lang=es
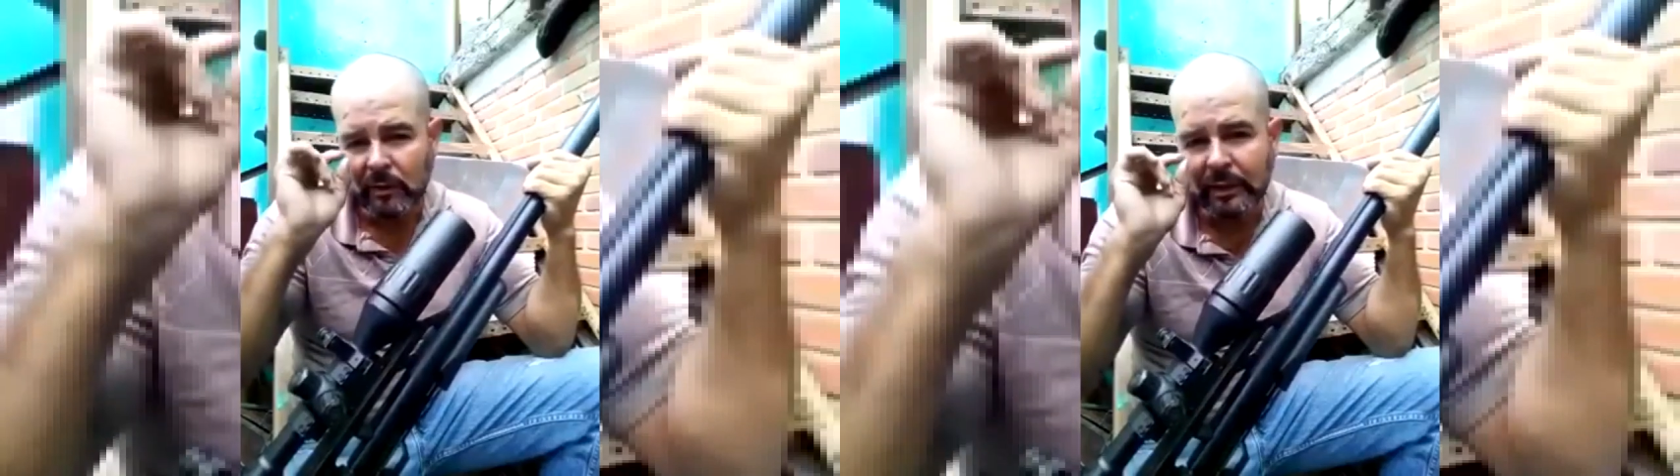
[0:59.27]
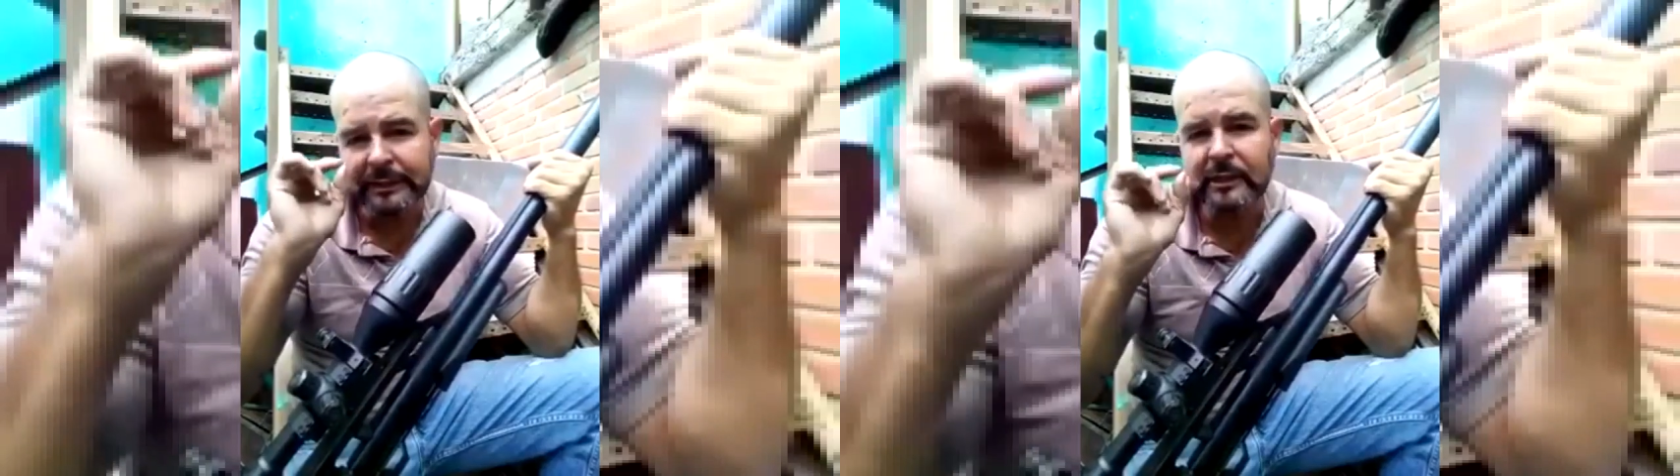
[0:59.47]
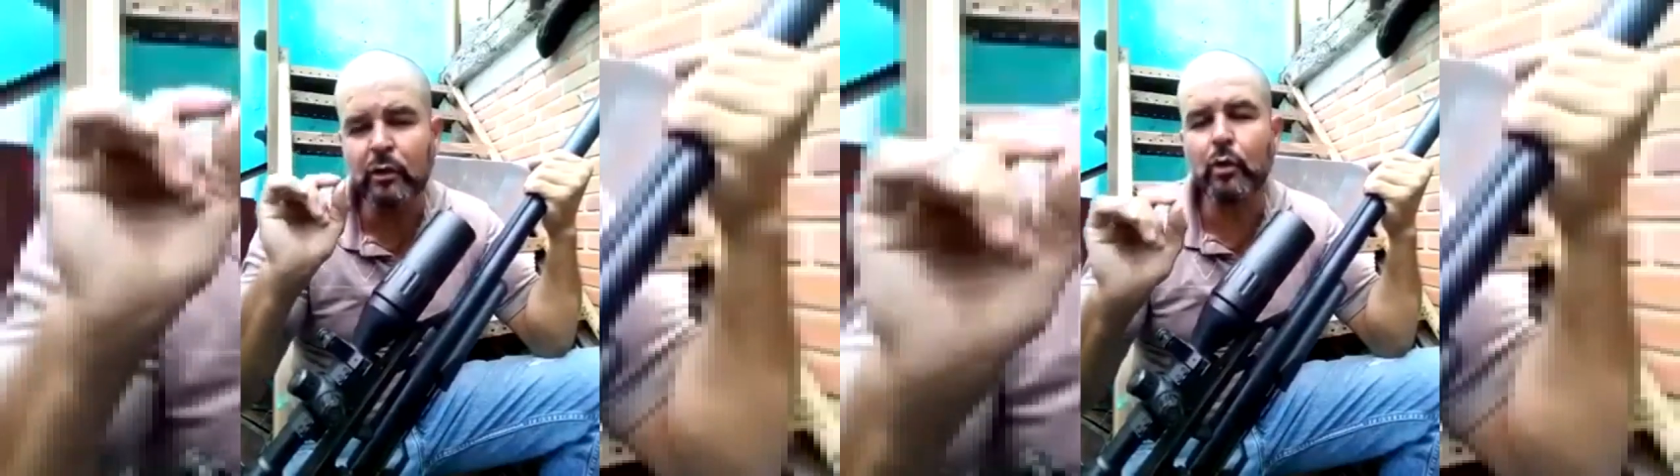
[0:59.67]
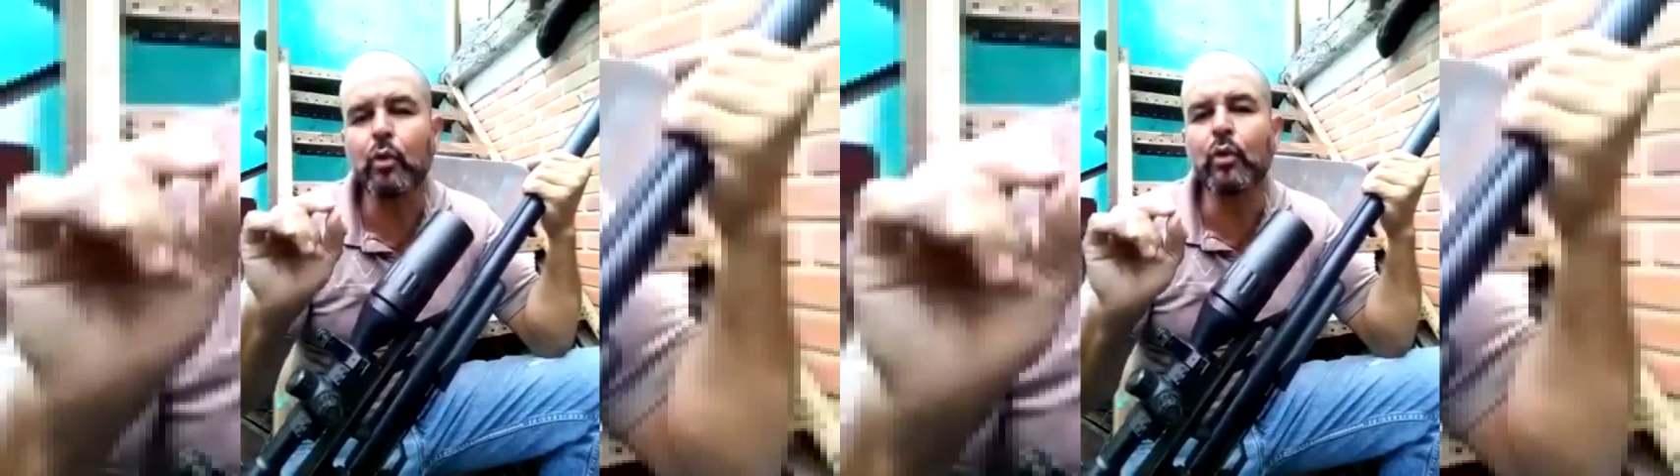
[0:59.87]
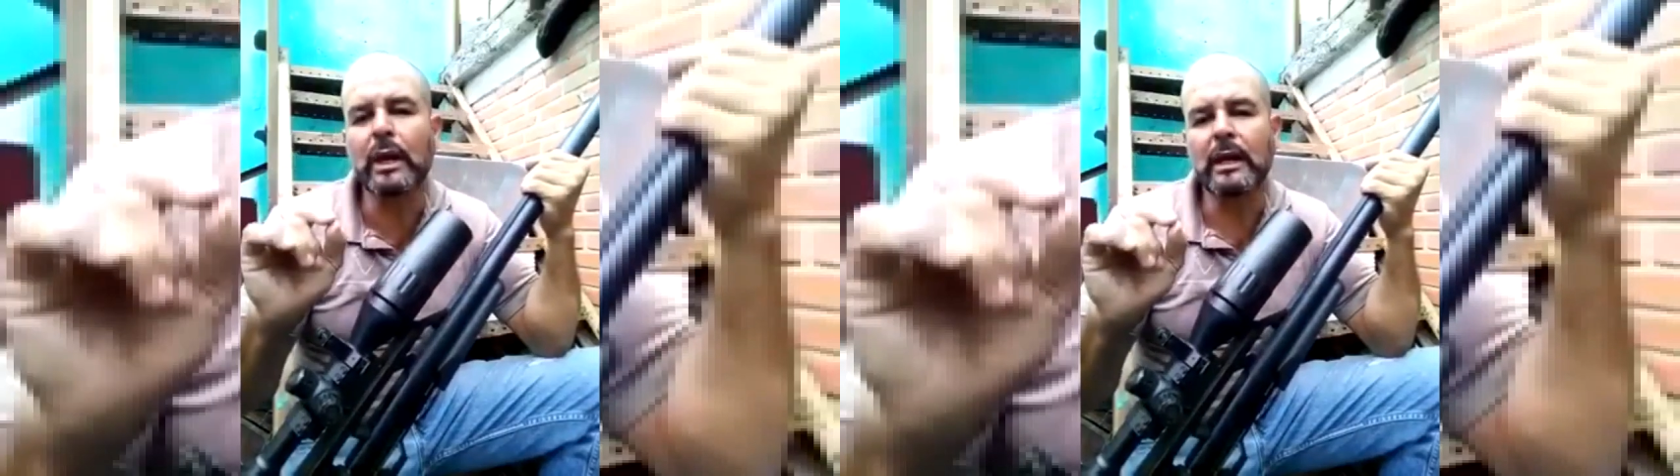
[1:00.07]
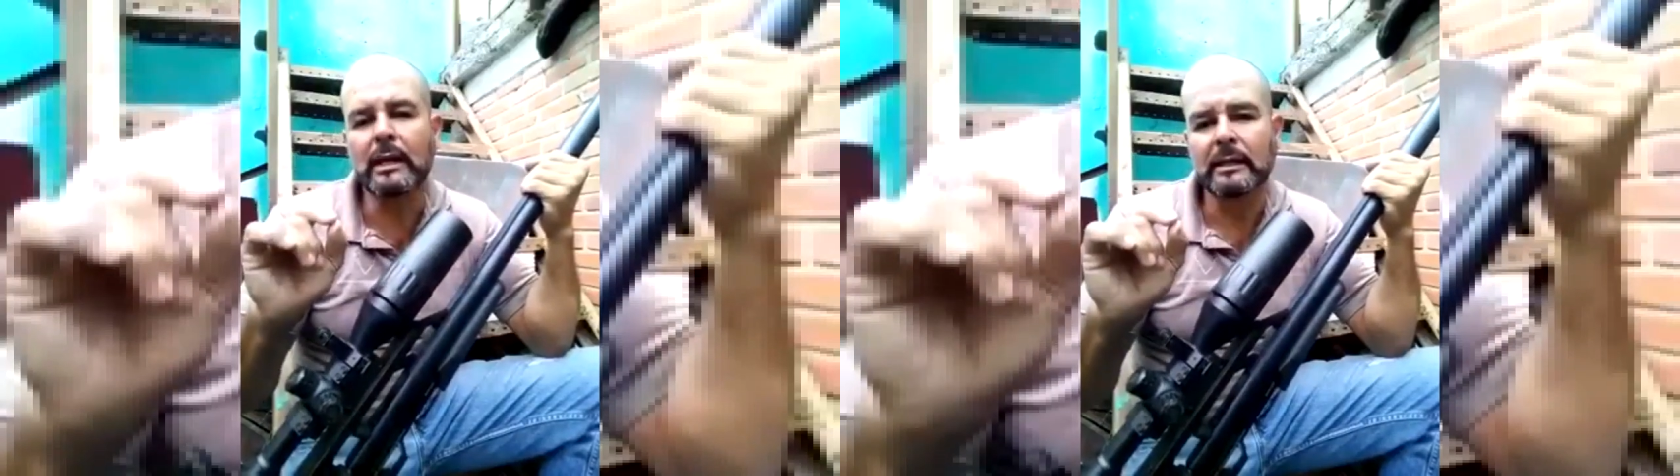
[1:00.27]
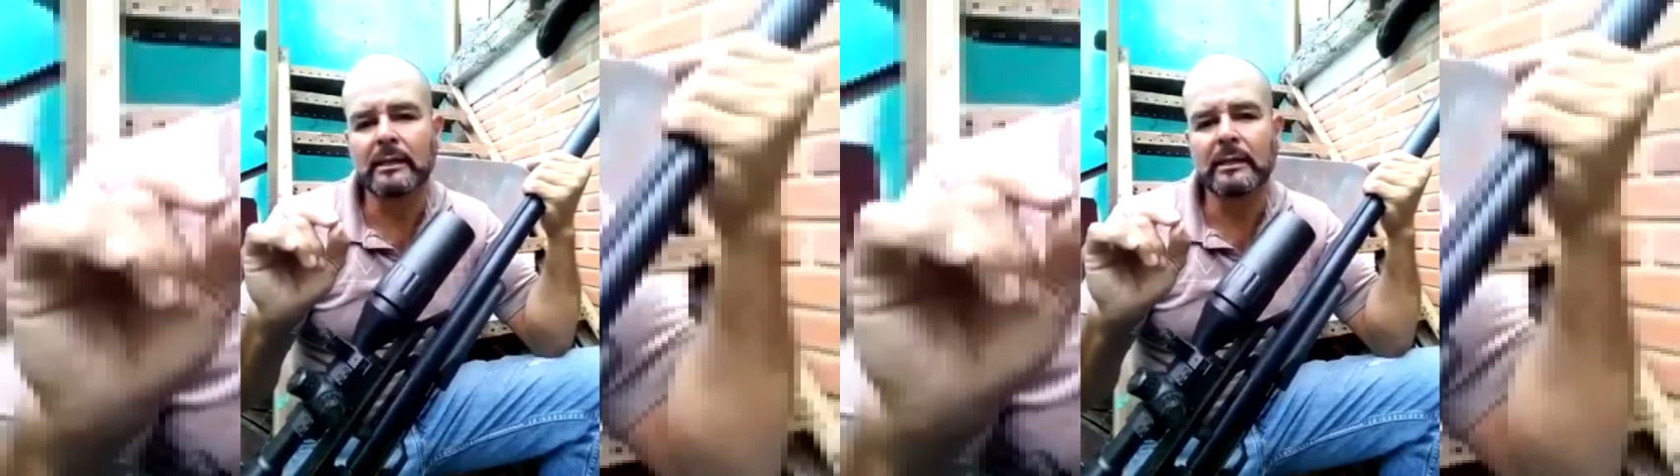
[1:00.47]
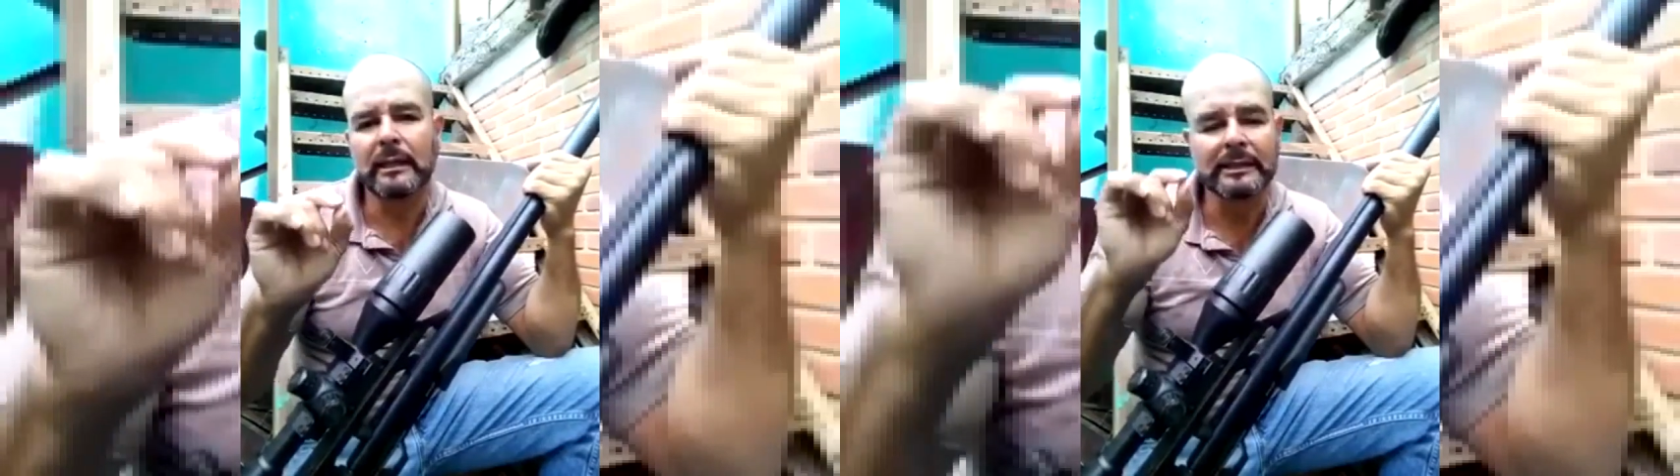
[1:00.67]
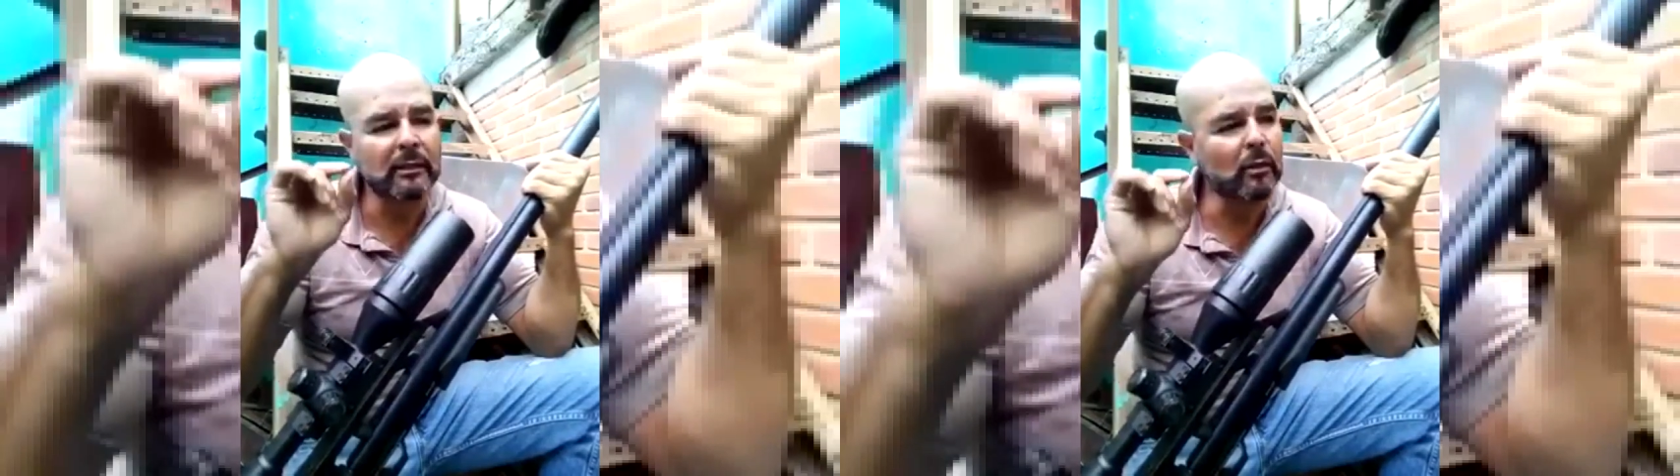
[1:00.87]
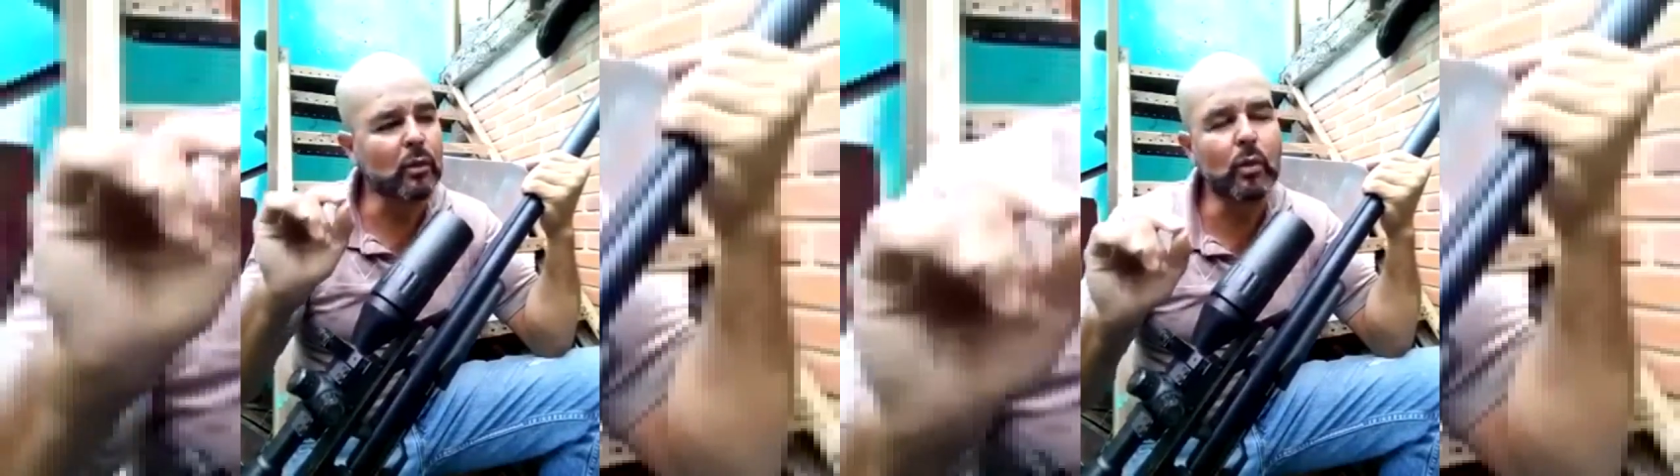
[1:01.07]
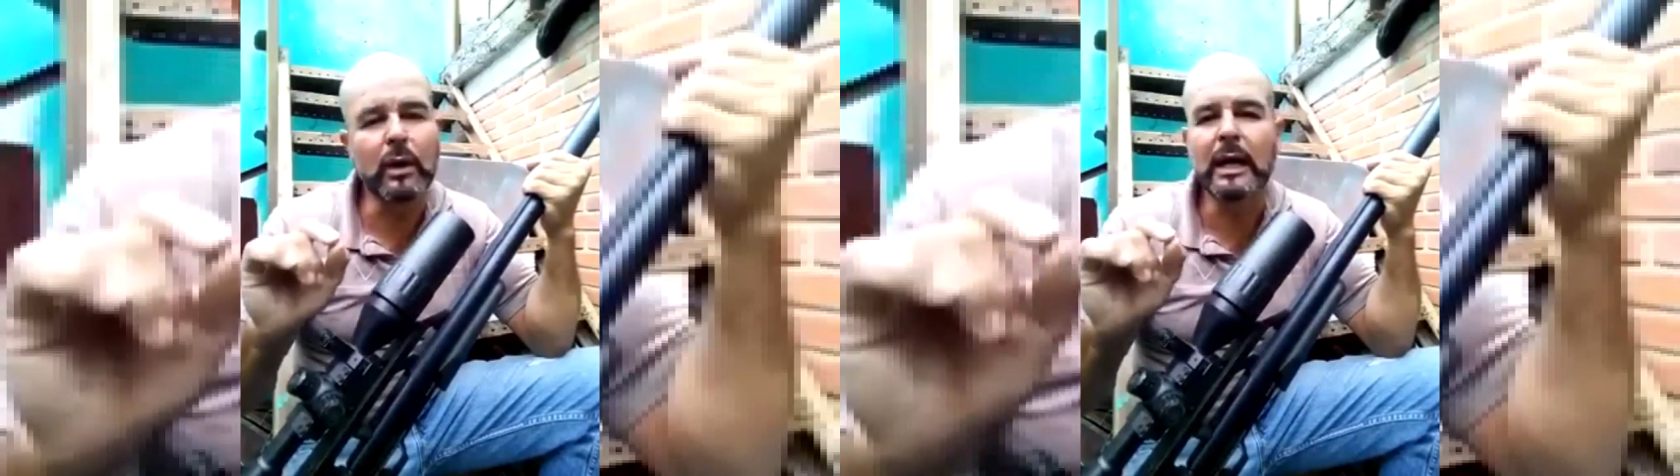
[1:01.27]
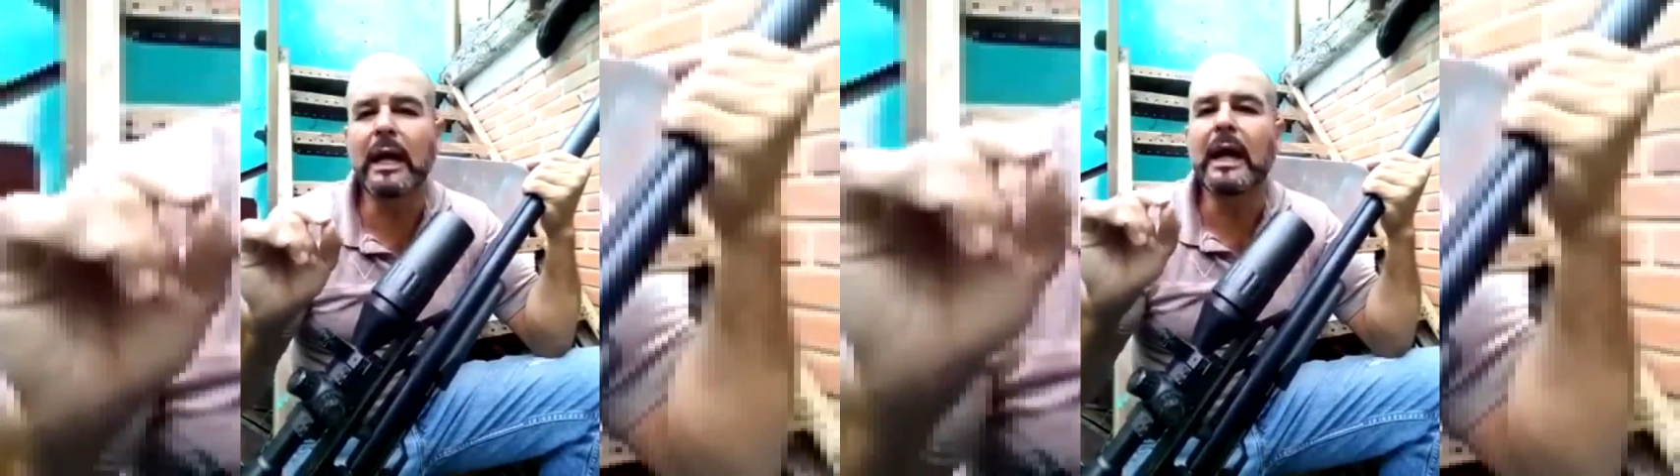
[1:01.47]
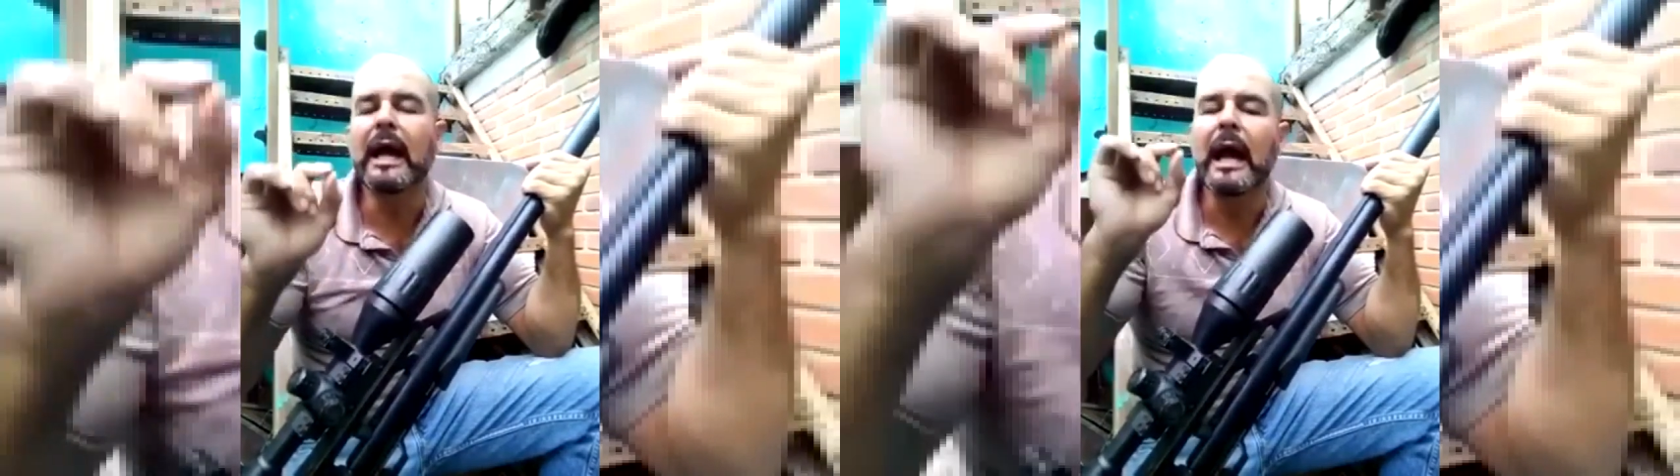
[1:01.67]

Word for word: que se le ocurra, que se le ocurra